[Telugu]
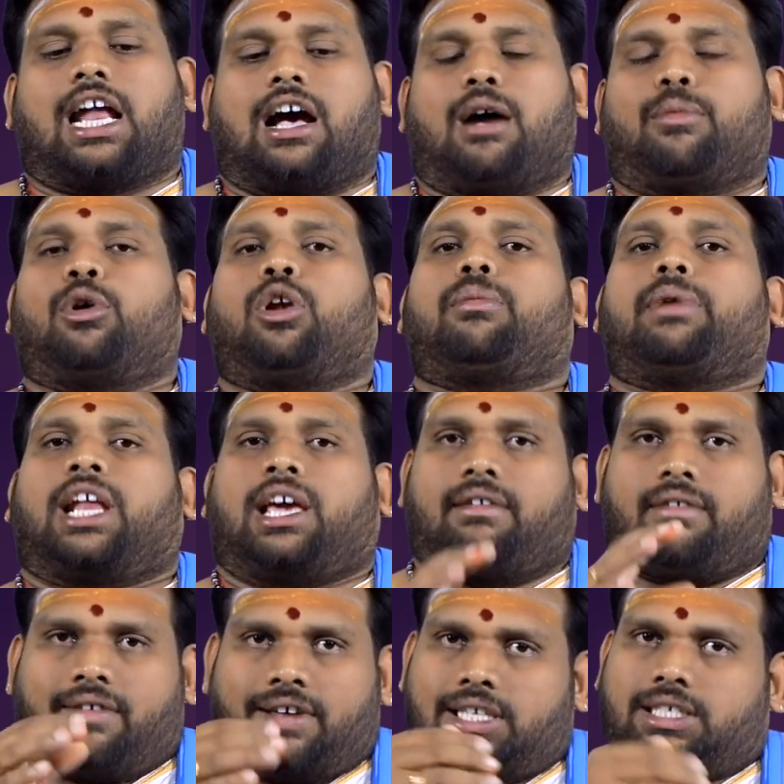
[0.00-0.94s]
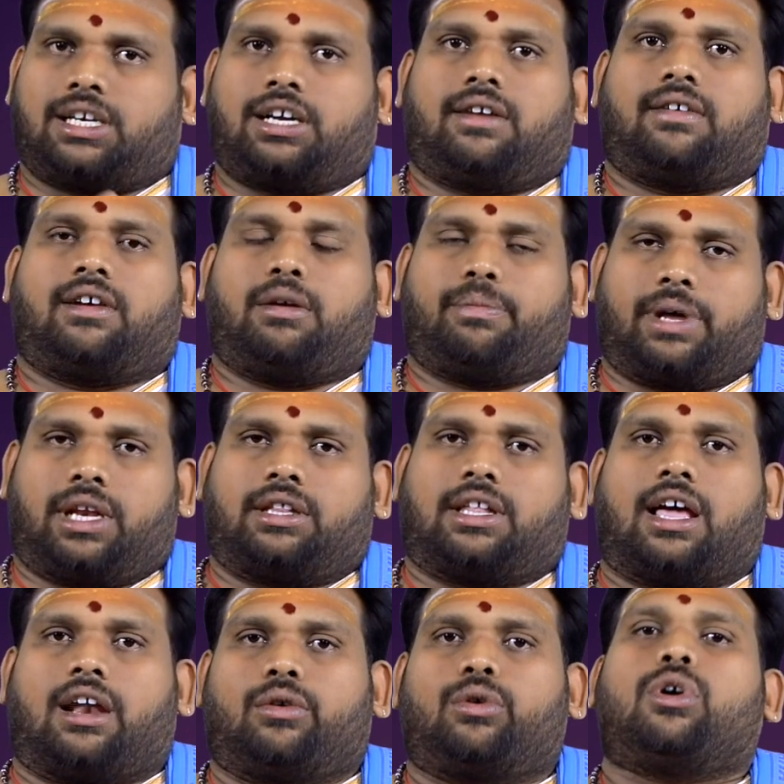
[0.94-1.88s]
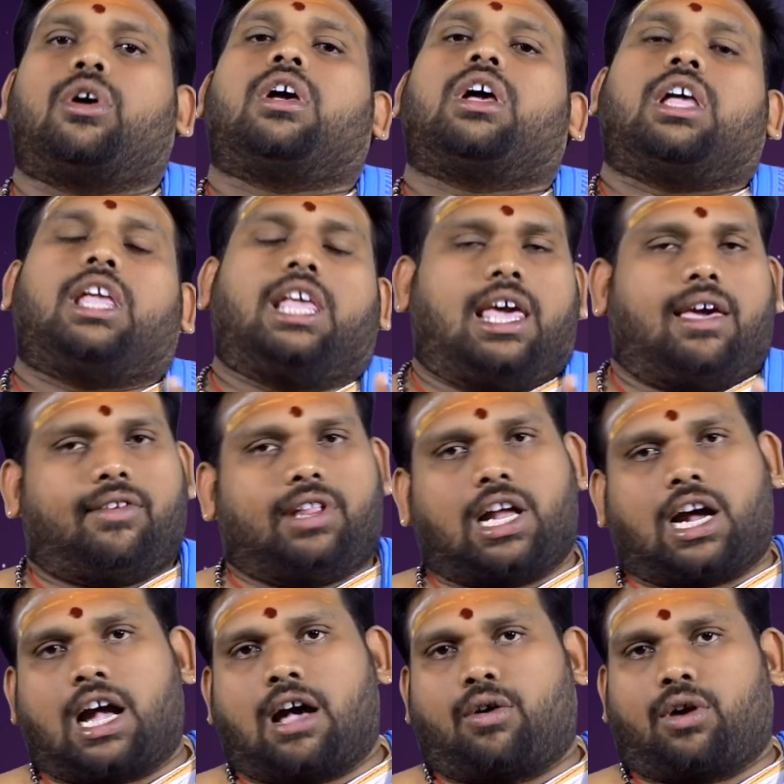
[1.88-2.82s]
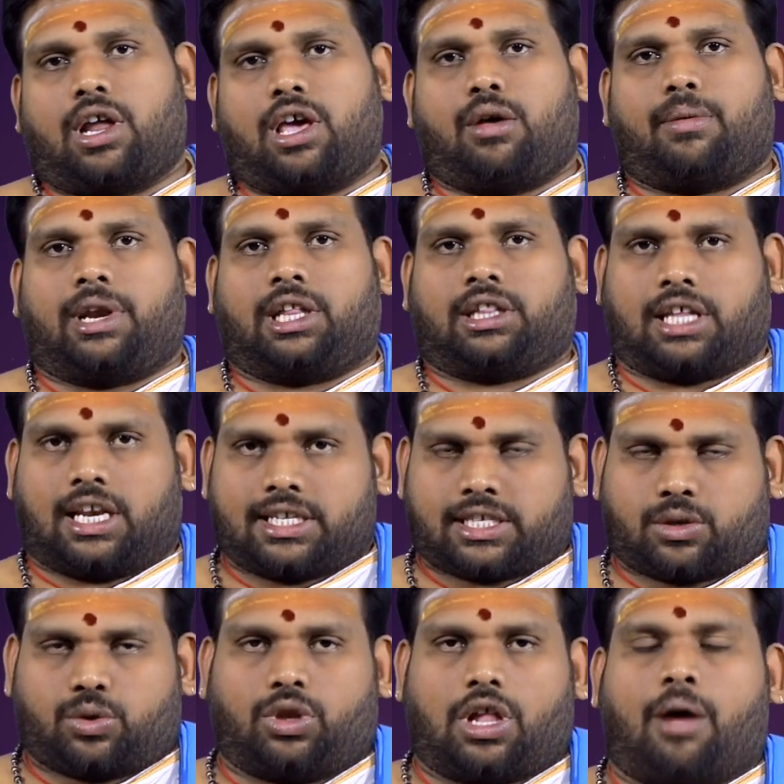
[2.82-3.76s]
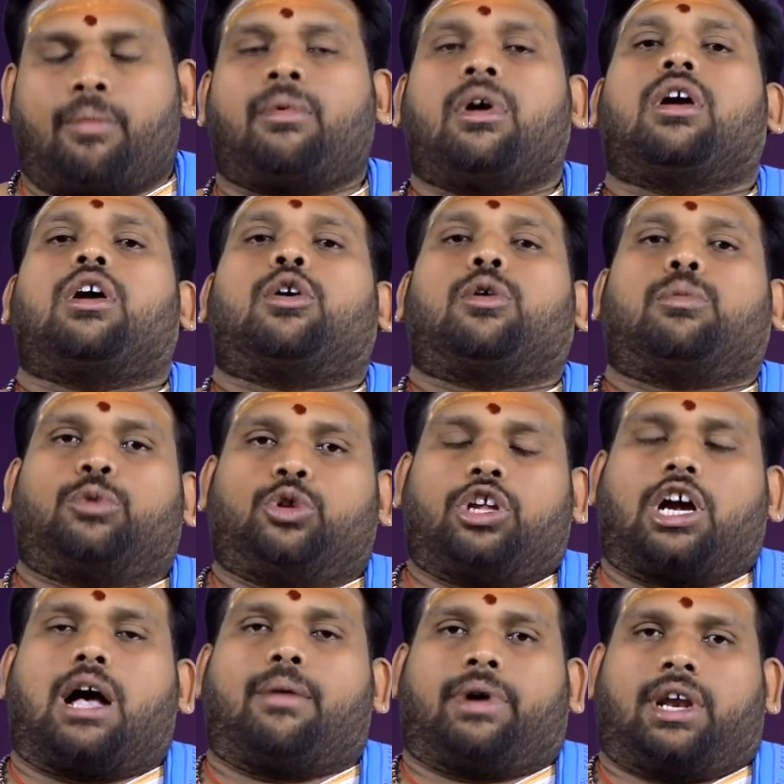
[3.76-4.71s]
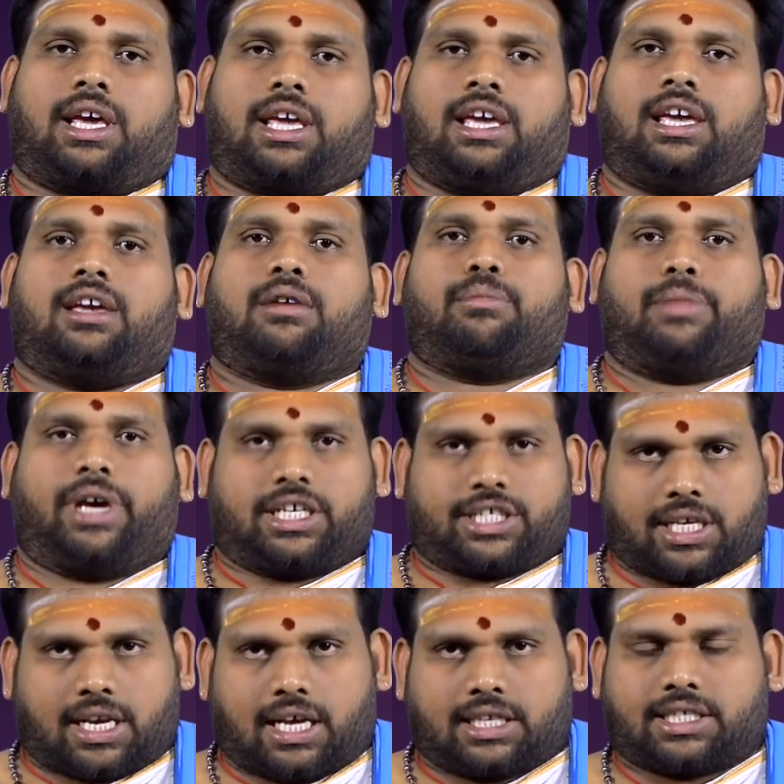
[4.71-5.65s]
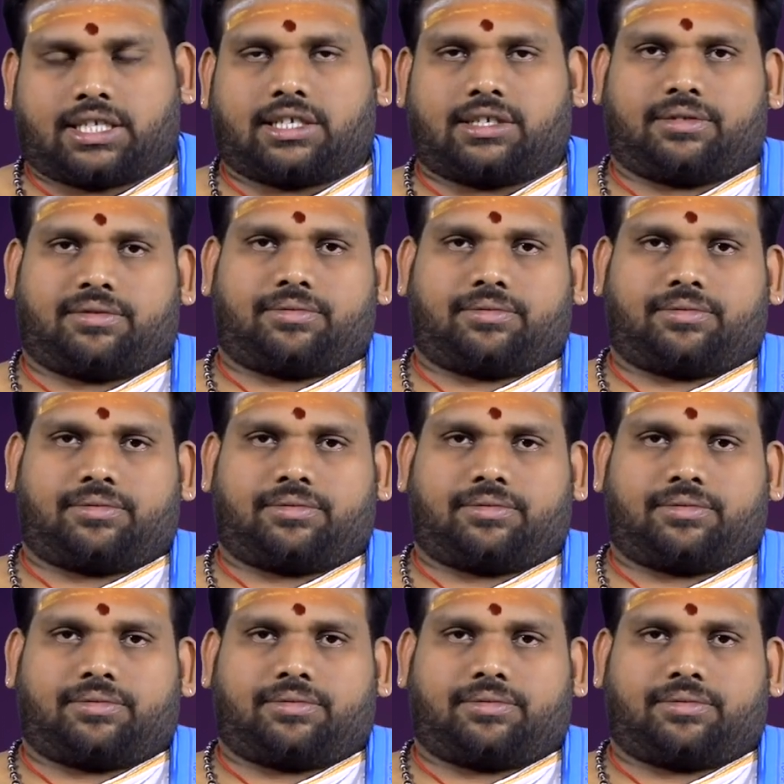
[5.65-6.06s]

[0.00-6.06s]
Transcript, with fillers: గ్రహములు మనకి ఇవ్వవలసినటువంటి ఫలితాలు ఏ విధంగా ఉన్నాయో మనం తెలుసుకుందాం ముందుగా మనకి మేషరాశి